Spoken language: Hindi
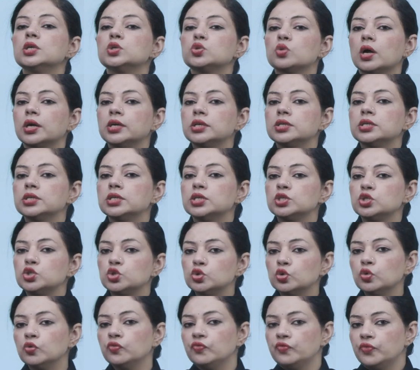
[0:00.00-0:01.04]

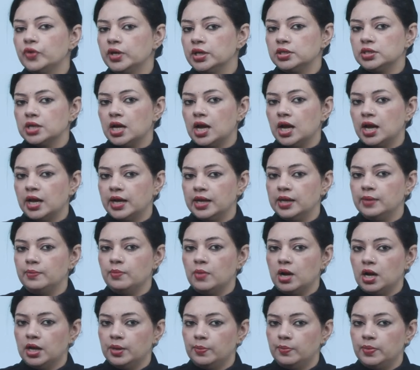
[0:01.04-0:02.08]
22 फीट हाई
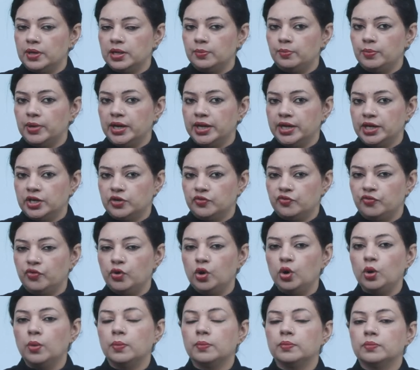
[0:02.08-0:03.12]
मार्बल
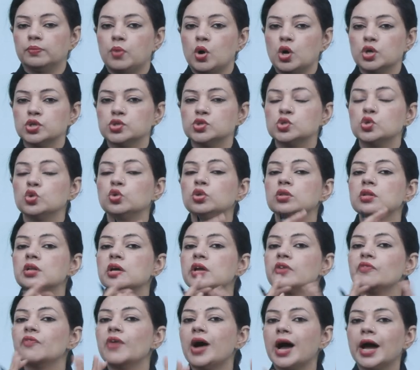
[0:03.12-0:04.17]
प्लेटफॉर्म बहुत
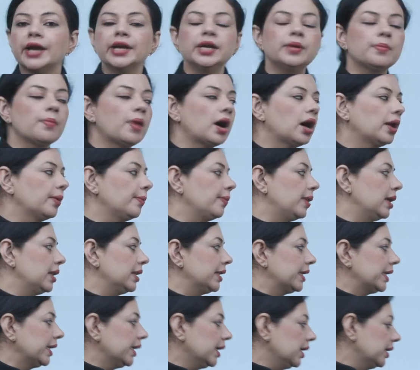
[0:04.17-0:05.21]
सुंदर व्हाइट मार्बल
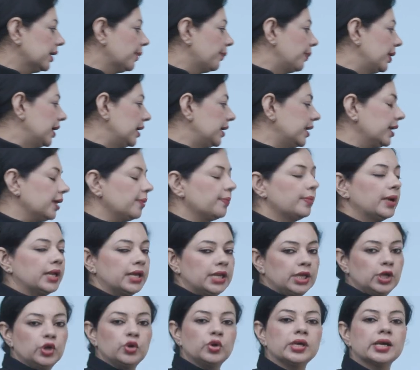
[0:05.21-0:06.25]
की ये बिल्डिंग
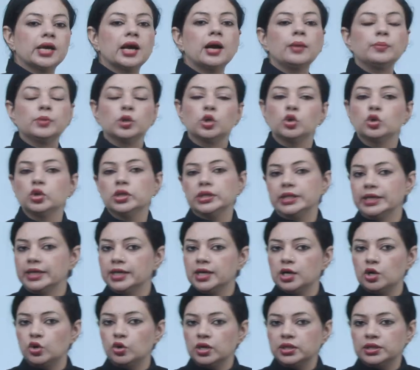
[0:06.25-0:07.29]
बनी हुई है आप लोगों ने
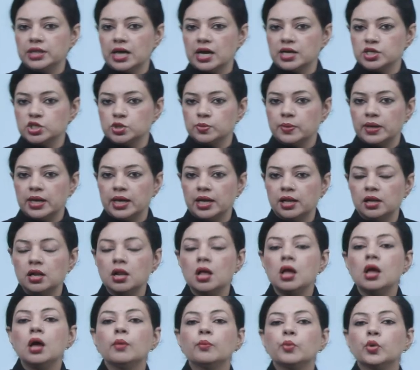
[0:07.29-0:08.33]
देखा होगा ताजमहल
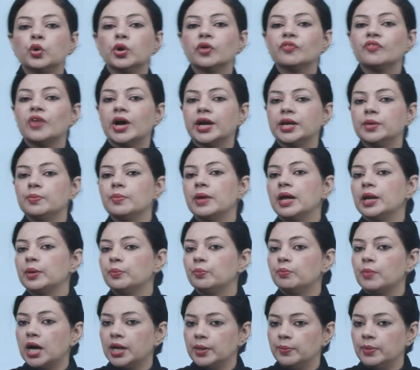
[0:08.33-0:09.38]
पूरे वाइट
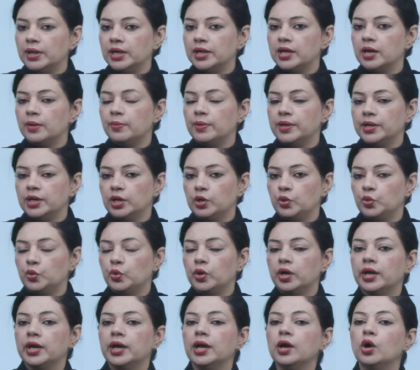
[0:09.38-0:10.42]
मार्बल का बना
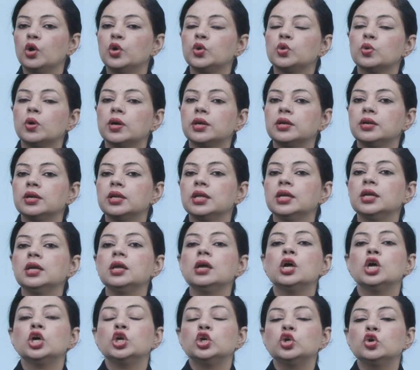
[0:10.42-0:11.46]
हुआ है और
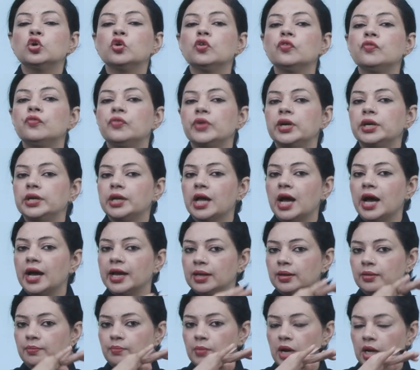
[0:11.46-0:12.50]
22 फीट
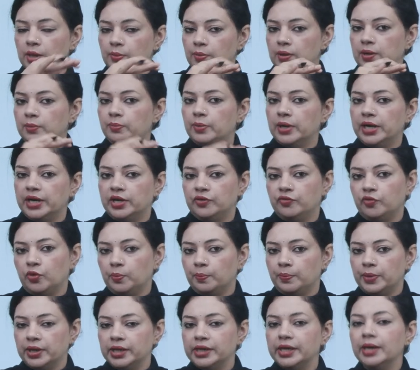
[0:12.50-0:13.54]
हाई मार्बल
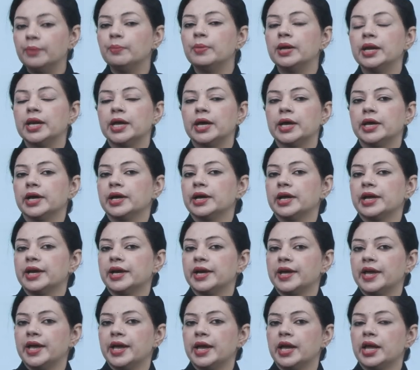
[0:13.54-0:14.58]
प्लेटफॉर्म पर ये बनाया गया
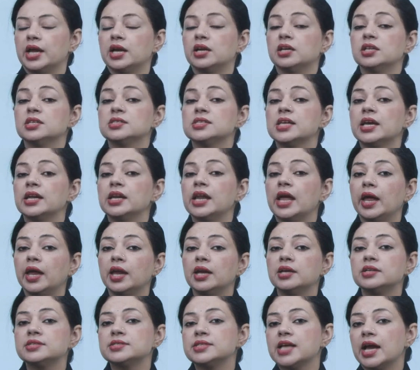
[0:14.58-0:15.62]
है इट इज़ एन
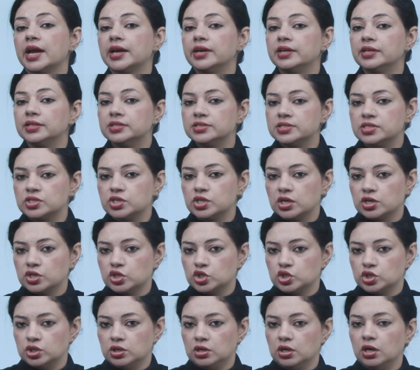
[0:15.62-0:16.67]
एट साइडेड
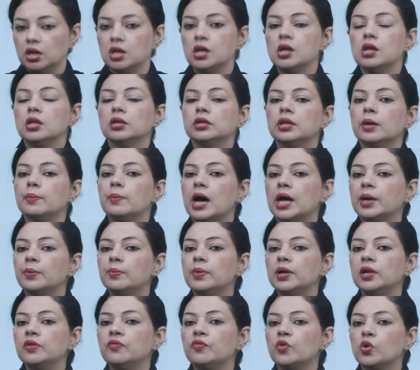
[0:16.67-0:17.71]
स्ट्रक्चर द
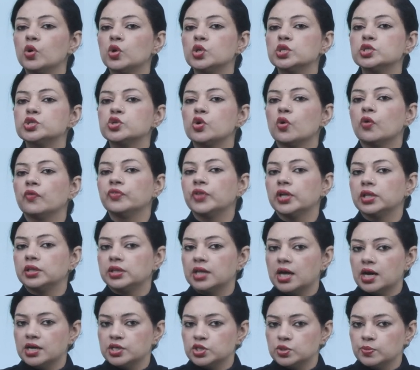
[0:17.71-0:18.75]
मार्बल वॉल्स ऑफ द
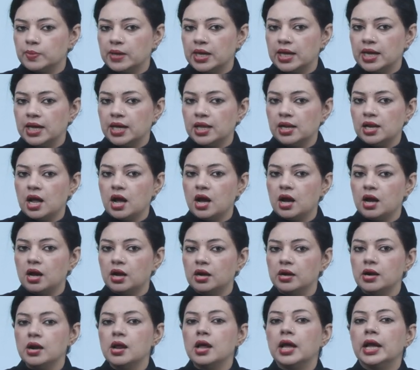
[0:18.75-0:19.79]
ताजमहल
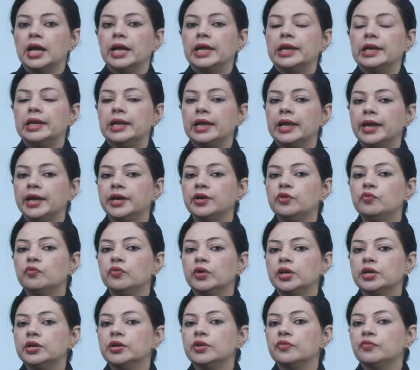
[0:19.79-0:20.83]
आर इनलेड
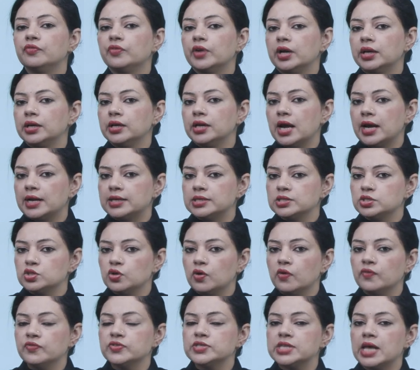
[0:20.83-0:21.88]
विद डिफरेंट काइंड
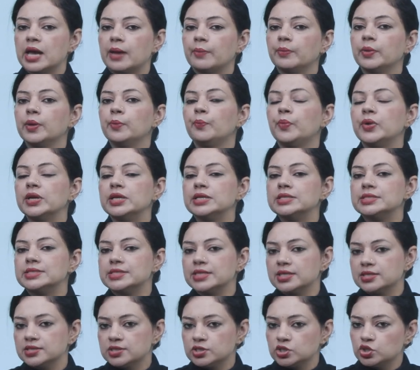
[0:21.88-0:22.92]
ऑफ सेमी
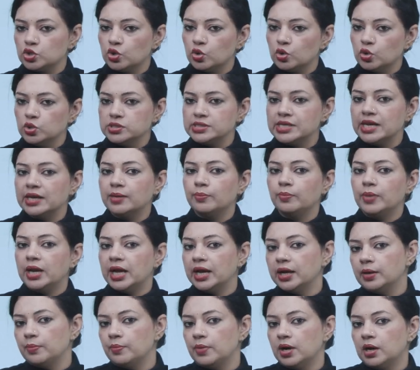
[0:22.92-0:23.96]
प्रीसियस स्टोन्स एंड
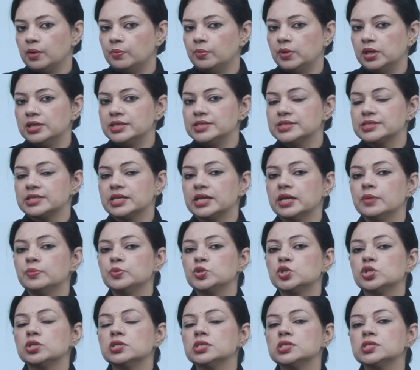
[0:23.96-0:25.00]
ब्लैक मार्बल
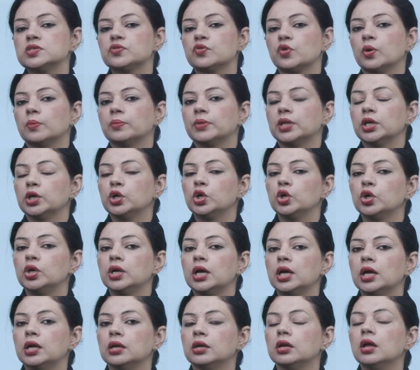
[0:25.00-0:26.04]
इंस्क्रिप्शन फ्रॉम द
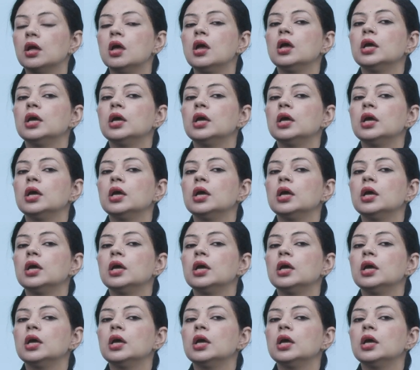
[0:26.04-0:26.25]
कुरान